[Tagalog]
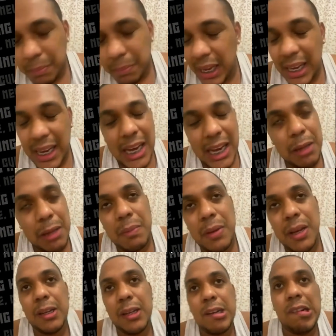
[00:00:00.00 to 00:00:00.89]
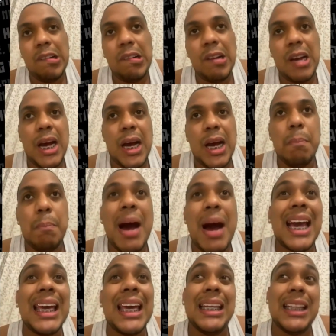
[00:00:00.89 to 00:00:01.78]
My God, man. Uh,
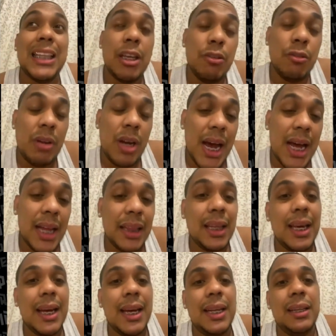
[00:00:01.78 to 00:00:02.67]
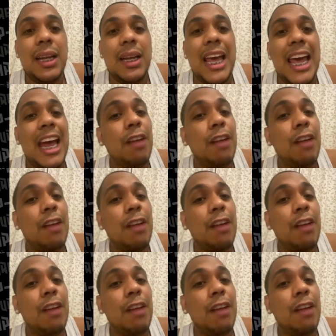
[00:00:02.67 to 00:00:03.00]
makikita nyo lahat yan.